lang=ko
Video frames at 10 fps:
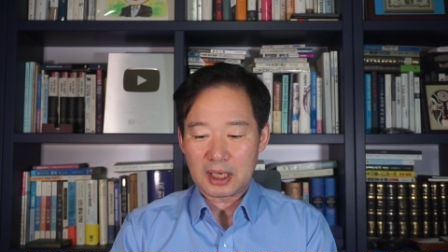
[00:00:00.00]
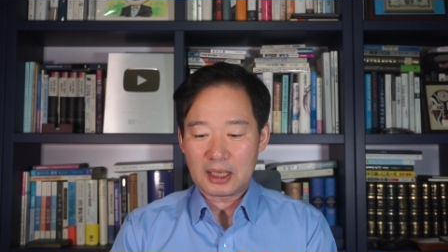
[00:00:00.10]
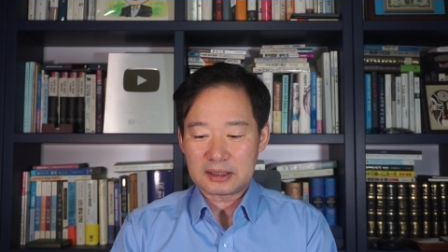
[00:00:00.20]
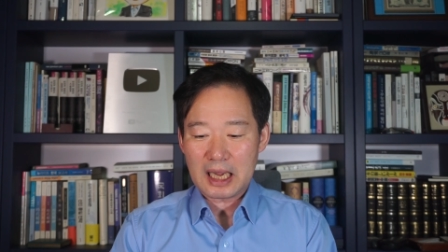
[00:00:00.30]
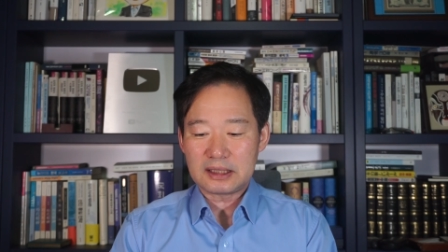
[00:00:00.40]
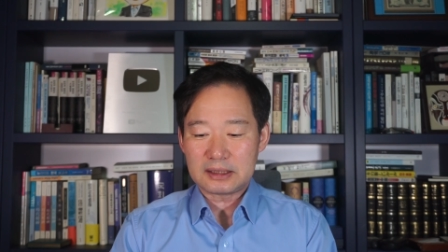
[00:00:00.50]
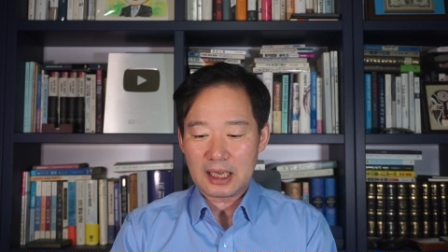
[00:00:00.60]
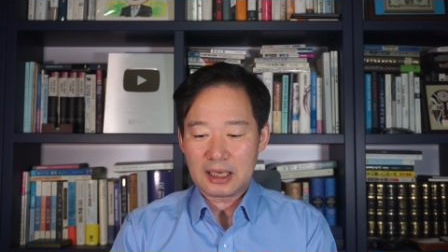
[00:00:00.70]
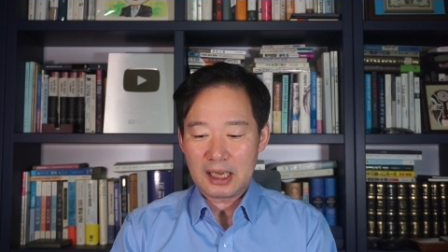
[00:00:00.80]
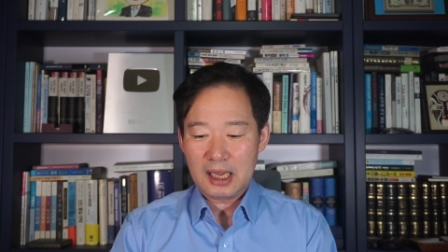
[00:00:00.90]
그러니까
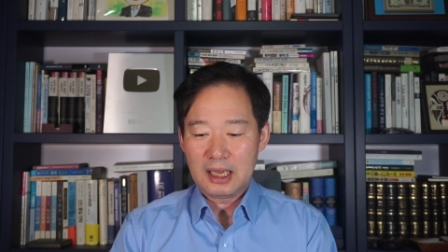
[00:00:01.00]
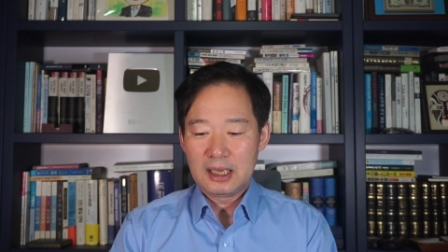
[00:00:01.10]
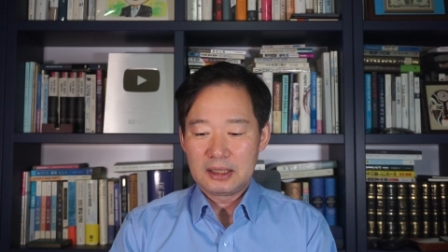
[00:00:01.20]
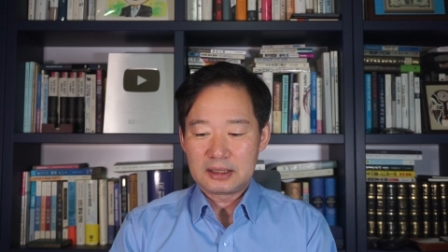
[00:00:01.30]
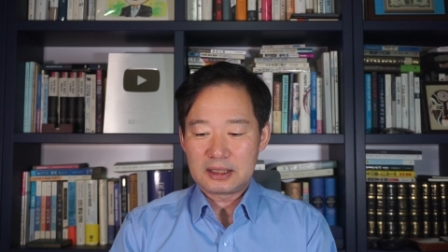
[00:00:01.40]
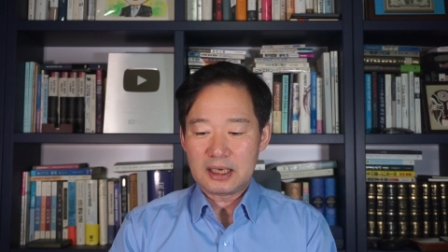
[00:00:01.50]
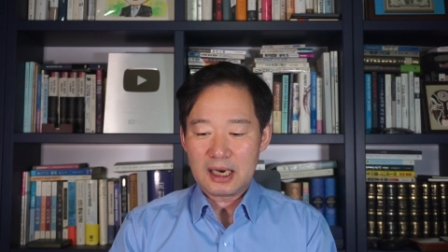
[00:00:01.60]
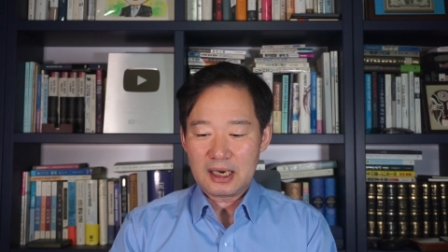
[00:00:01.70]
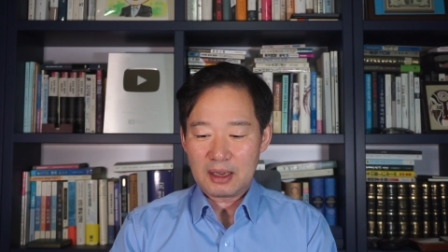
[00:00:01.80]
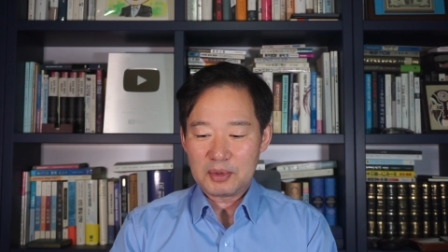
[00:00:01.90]
상사가
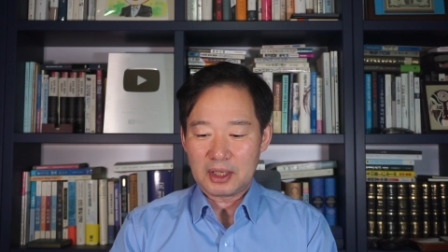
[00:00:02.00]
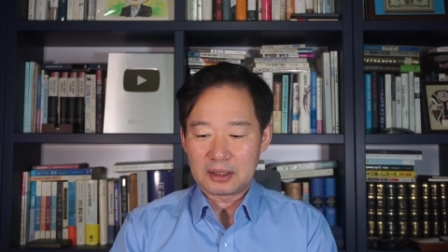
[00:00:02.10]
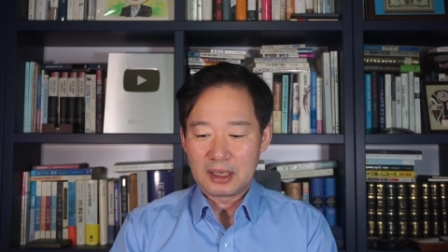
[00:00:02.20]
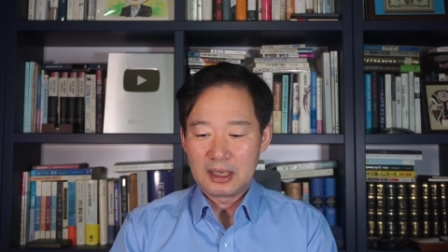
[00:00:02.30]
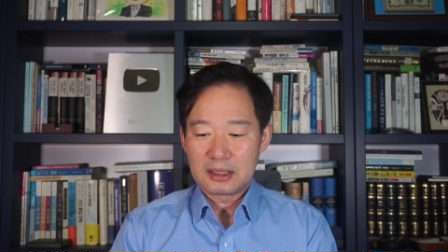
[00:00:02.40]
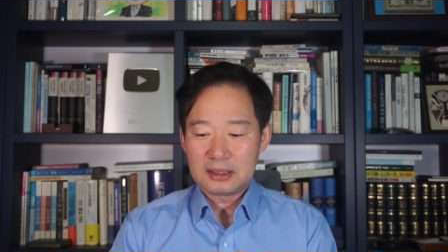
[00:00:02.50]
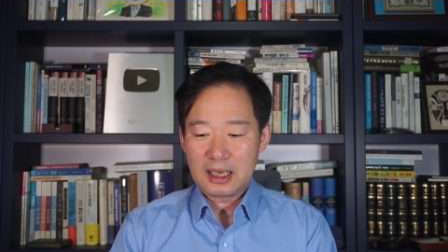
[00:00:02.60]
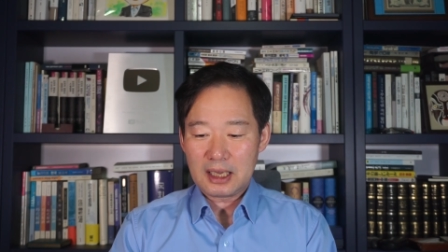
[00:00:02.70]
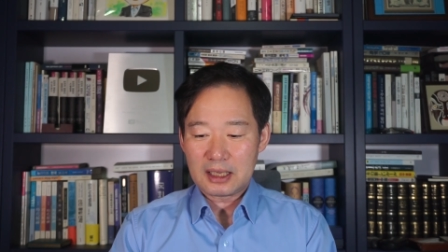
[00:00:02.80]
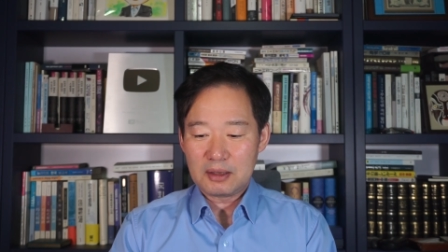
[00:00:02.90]
지랄하면
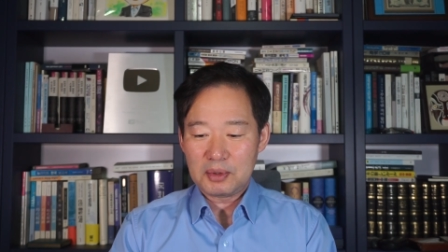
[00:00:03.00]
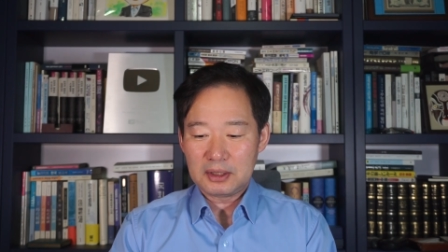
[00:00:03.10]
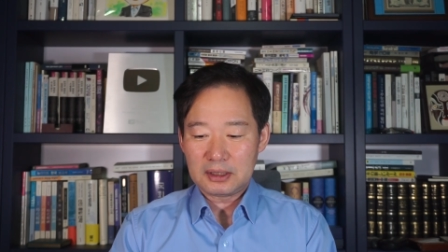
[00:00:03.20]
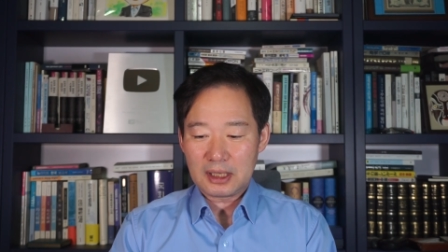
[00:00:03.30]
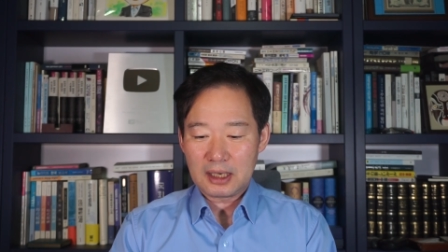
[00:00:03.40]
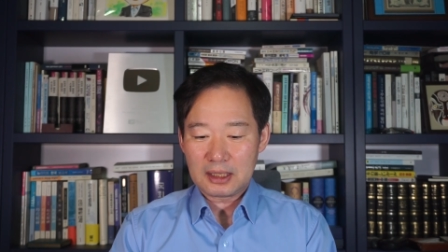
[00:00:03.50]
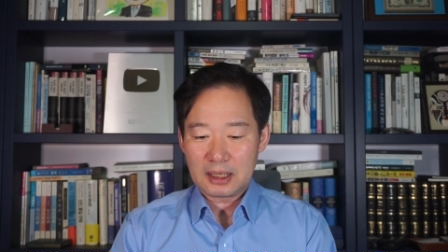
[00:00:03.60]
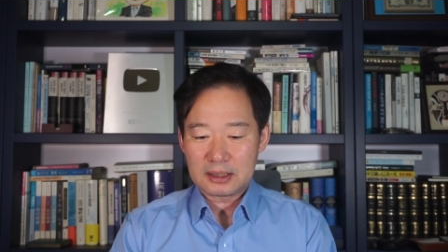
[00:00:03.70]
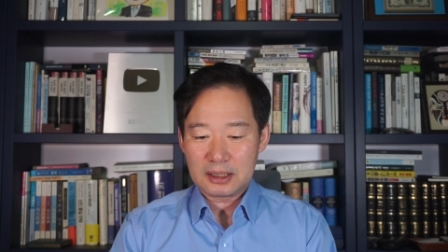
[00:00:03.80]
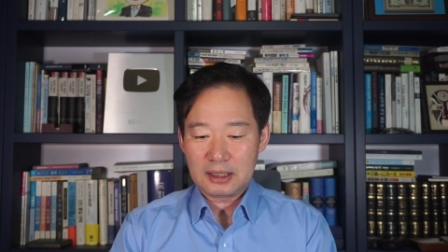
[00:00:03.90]
그냥 이번
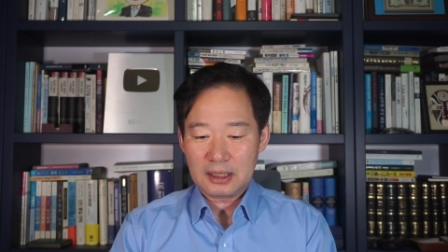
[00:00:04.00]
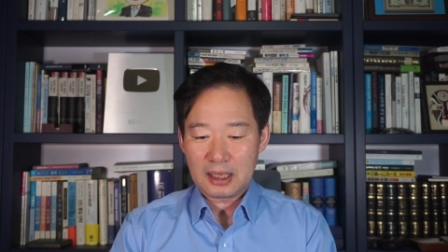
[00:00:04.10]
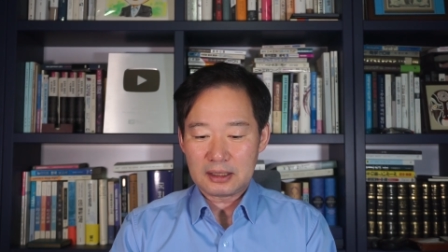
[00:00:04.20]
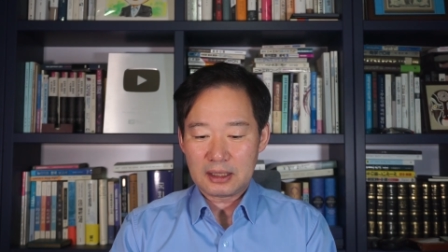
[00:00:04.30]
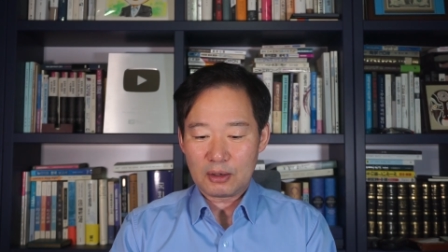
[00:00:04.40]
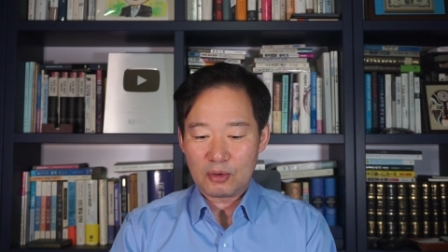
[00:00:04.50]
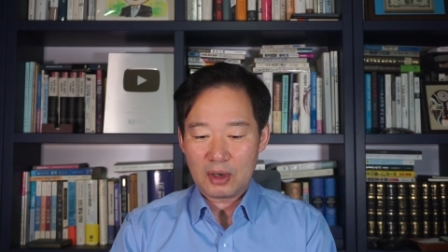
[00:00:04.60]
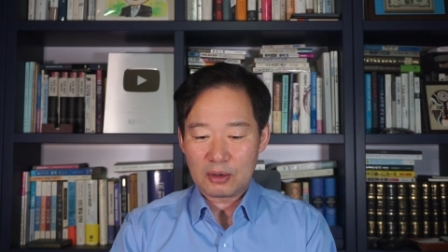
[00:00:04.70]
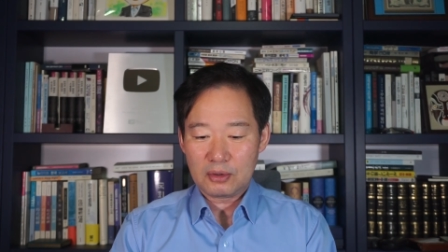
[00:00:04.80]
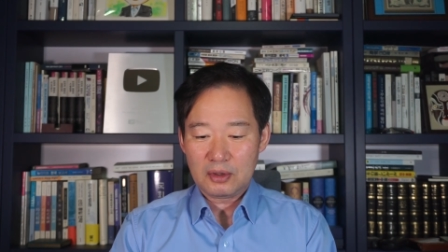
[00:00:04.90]
달까지 한다고
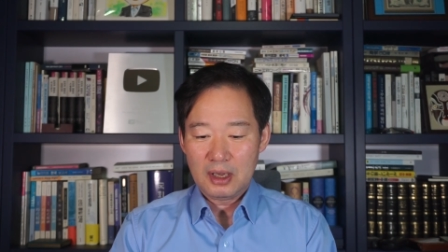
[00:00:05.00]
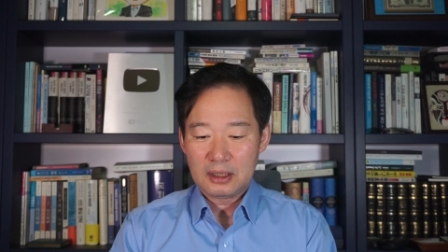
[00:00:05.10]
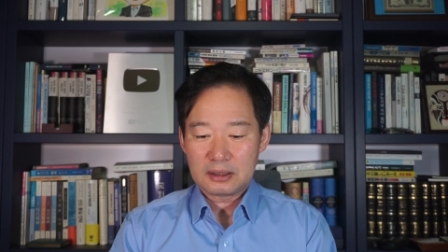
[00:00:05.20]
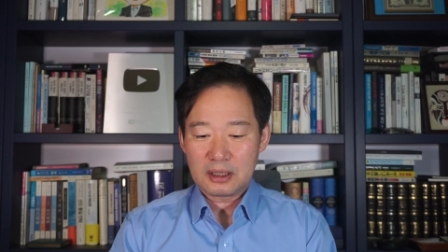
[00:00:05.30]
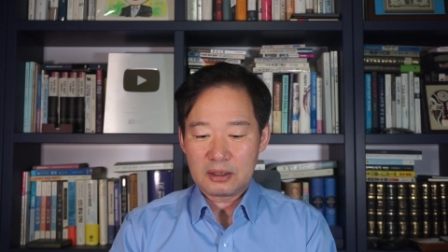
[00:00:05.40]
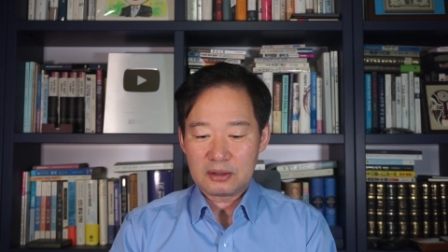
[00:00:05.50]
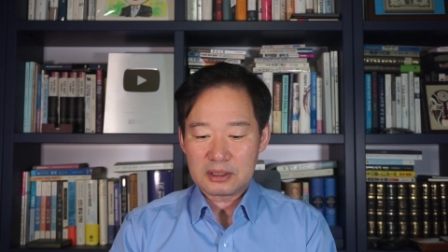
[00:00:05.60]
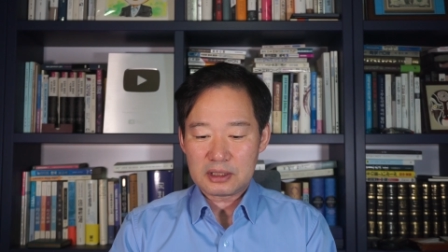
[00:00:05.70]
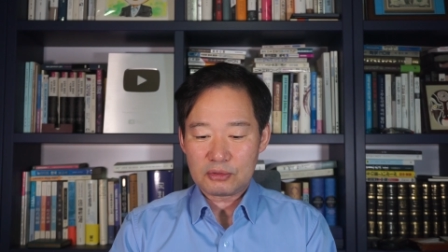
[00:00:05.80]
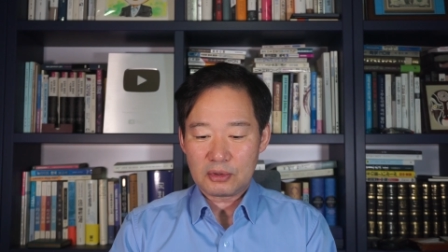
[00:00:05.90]
하고
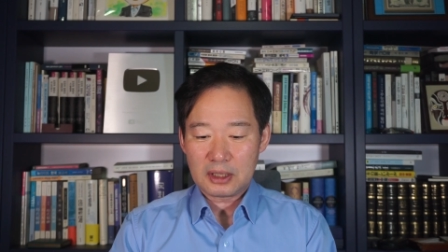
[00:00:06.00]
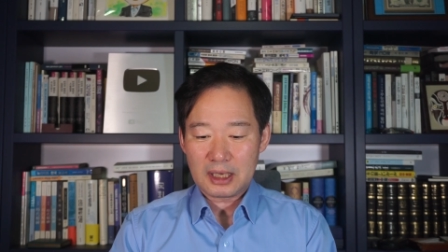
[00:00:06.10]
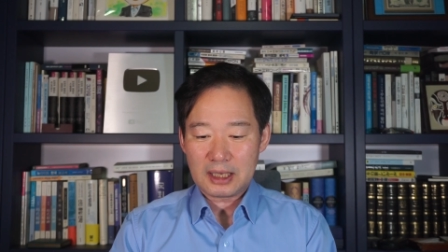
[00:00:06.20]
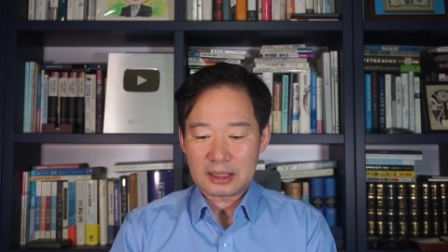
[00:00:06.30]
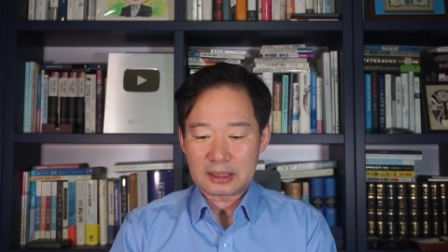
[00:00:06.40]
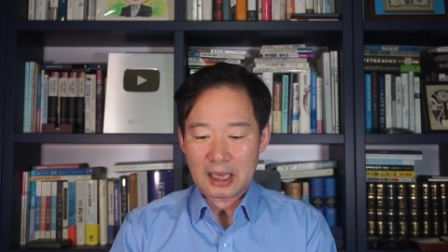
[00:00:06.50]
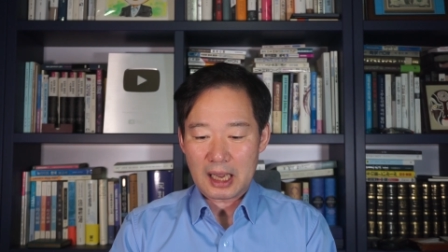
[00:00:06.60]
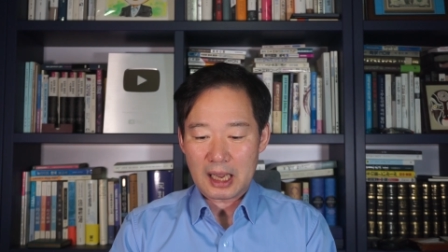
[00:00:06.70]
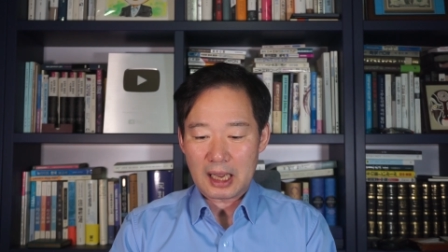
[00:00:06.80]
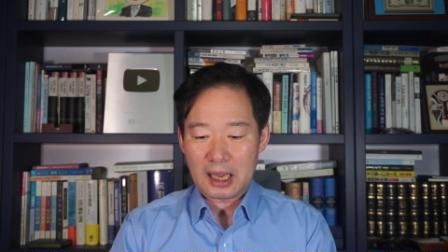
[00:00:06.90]

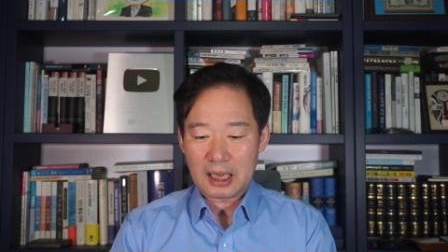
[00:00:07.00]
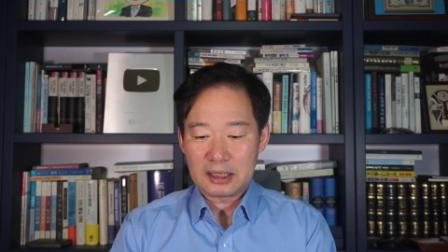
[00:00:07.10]
때려치워야겠다.